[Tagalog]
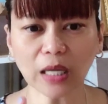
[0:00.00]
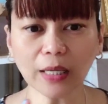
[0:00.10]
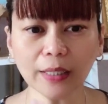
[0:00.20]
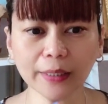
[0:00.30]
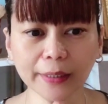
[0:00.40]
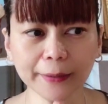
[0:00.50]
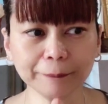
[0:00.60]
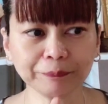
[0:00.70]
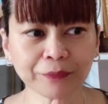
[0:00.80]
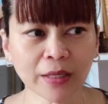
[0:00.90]

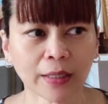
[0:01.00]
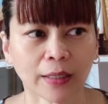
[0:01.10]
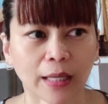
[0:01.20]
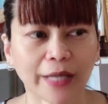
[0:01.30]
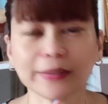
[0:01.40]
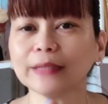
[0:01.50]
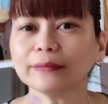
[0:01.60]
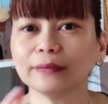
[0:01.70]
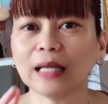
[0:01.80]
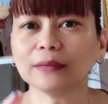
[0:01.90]
um, I
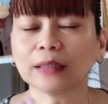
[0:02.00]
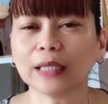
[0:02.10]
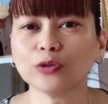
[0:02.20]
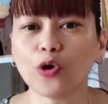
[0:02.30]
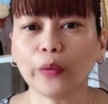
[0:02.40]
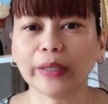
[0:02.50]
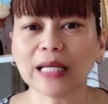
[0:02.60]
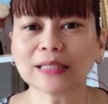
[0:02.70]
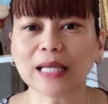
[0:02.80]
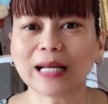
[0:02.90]
think na, nag-ano ko eh,
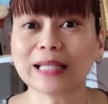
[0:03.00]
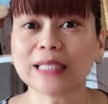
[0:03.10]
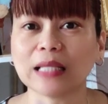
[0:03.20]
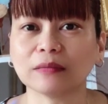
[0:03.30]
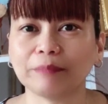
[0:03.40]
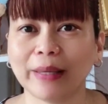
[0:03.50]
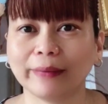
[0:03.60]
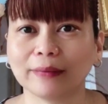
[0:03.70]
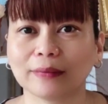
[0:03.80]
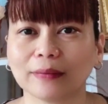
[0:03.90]
nasa
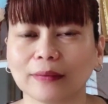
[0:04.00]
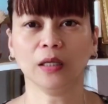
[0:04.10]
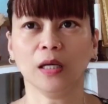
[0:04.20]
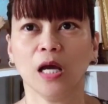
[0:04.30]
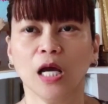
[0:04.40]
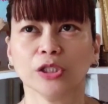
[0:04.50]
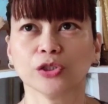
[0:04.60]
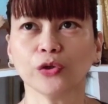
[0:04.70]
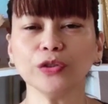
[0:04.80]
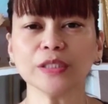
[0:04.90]
resentment.
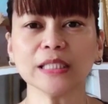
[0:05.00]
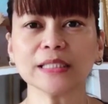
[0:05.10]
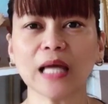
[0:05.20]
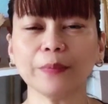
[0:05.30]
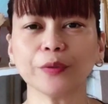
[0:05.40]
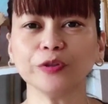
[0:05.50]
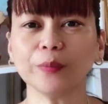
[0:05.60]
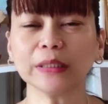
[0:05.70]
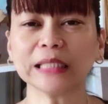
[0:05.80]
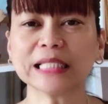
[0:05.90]
So, yung sinasabi ko
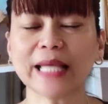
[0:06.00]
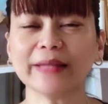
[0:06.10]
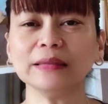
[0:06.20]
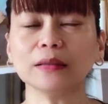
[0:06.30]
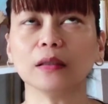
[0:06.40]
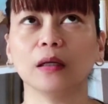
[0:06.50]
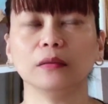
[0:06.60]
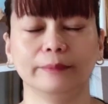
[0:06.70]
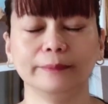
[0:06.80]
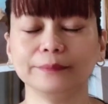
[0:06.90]
namang resent,
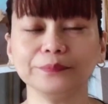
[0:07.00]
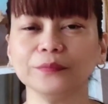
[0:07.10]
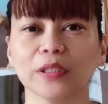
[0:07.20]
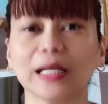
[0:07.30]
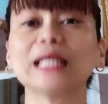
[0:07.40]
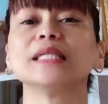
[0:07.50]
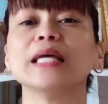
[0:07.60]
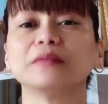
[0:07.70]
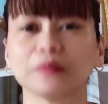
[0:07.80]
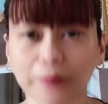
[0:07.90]
um,
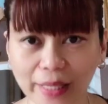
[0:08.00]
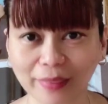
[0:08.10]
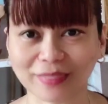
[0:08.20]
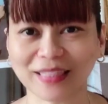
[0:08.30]
resentment.